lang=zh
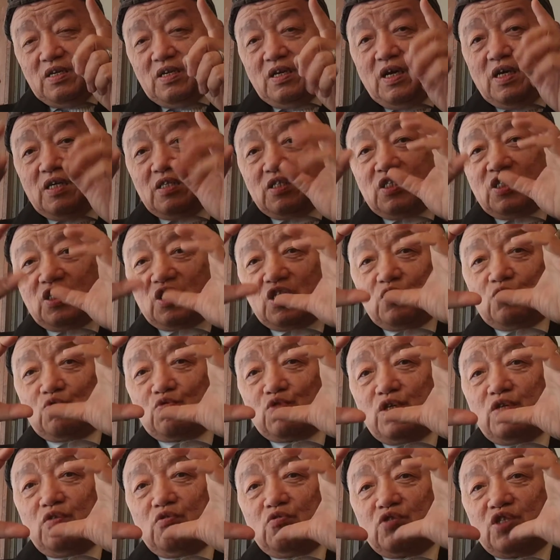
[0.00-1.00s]
那颈
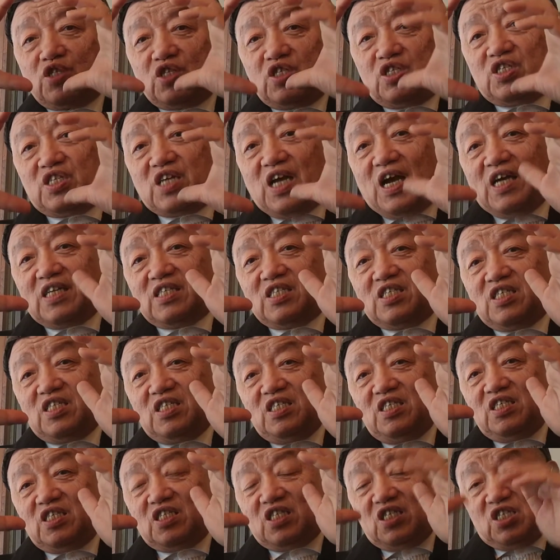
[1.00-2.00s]
椎有颈夹
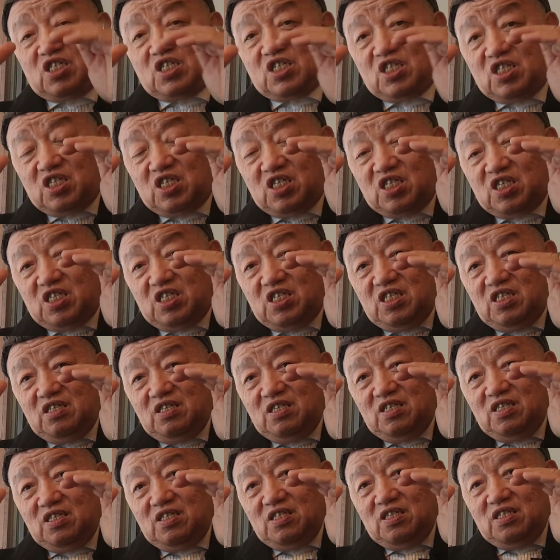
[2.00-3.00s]
肌、颈棘肌，
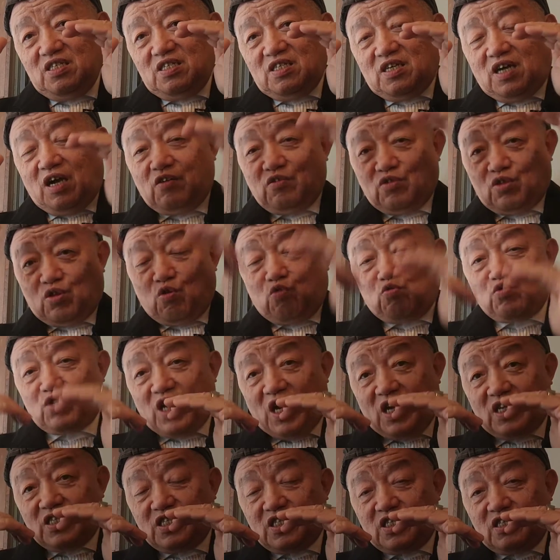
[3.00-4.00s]
还有头
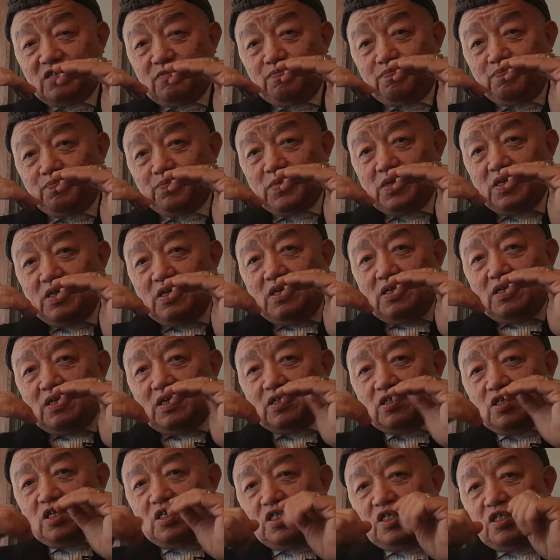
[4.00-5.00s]
夹肌。
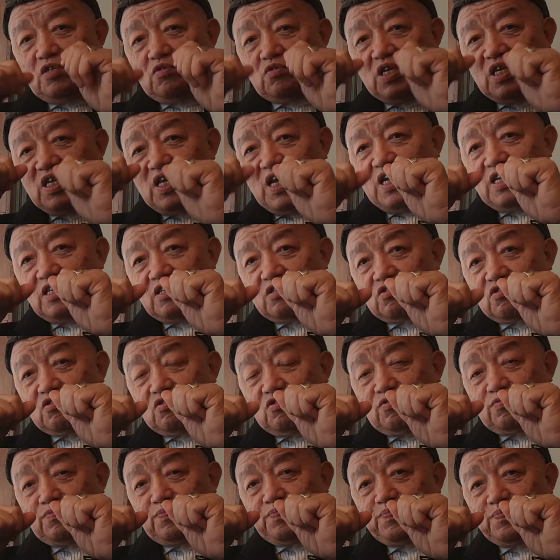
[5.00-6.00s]
那这些肌肉在压的时
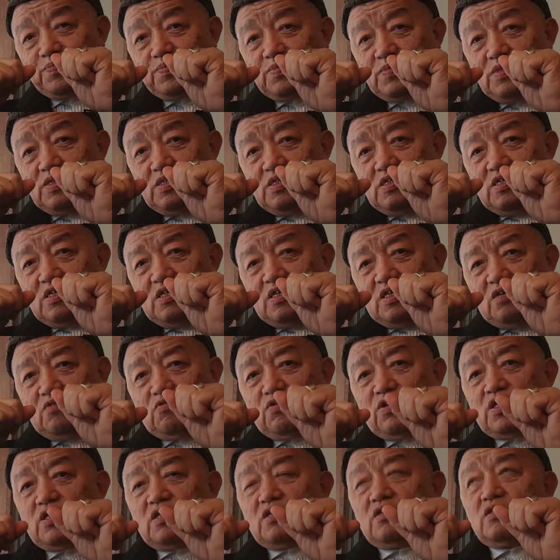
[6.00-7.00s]
候，因
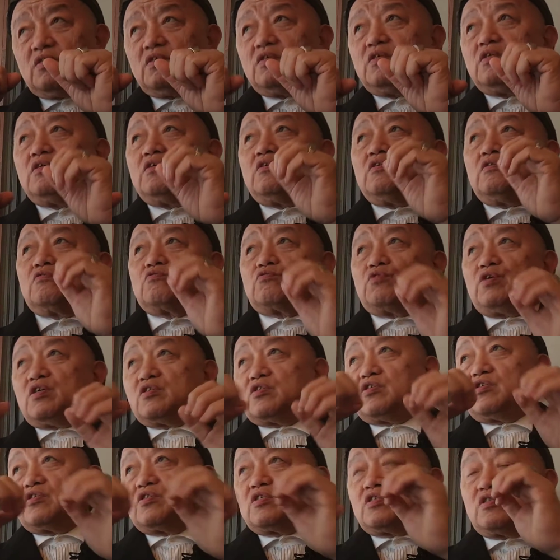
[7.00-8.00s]
为虽然
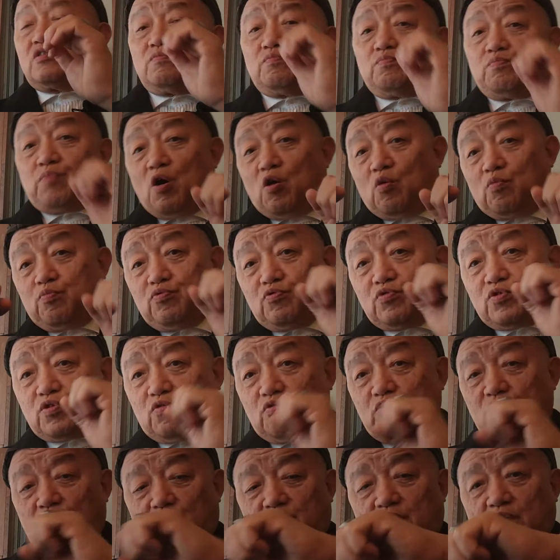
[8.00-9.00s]
是跑步
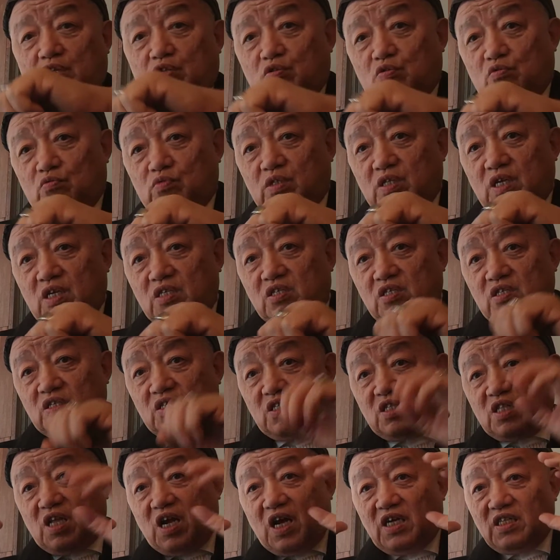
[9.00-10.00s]
手脚在动，但是
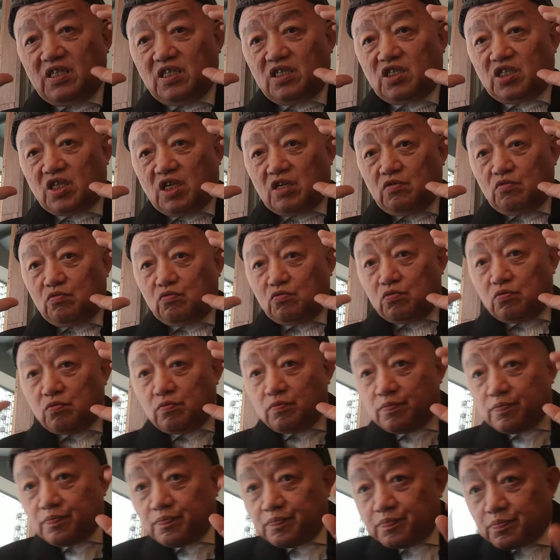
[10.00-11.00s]
它的枕骨
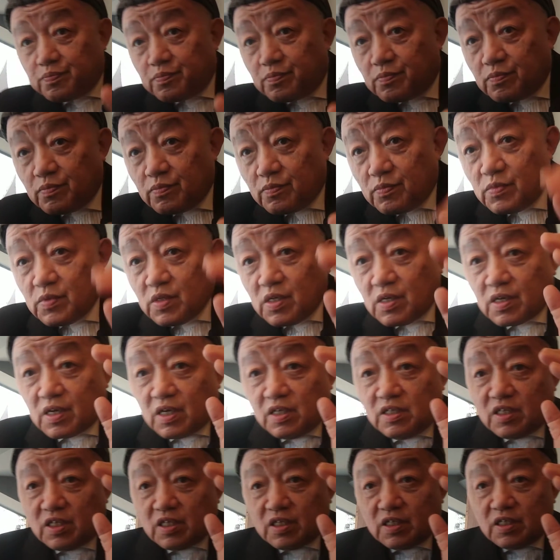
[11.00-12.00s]

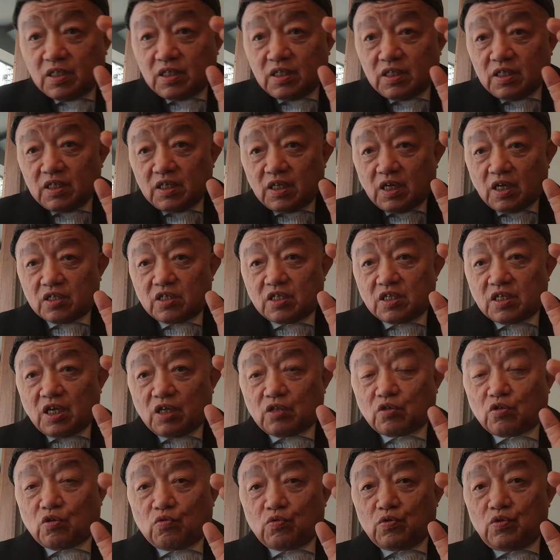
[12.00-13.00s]
跟着也是在
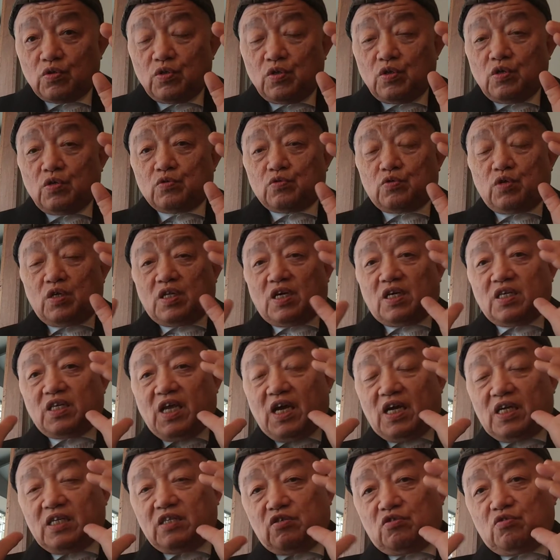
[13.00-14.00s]
动，所以它的
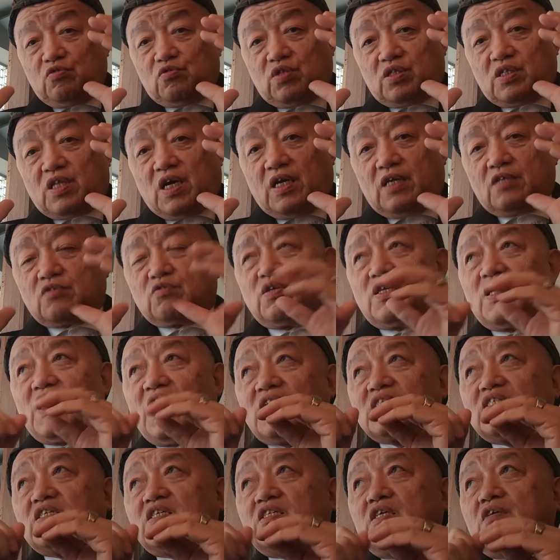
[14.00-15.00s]
压力就很大。所以
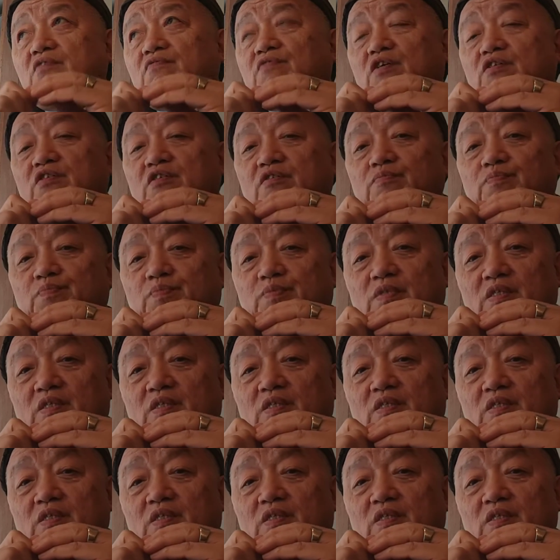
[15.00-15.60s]
压这个地方呢，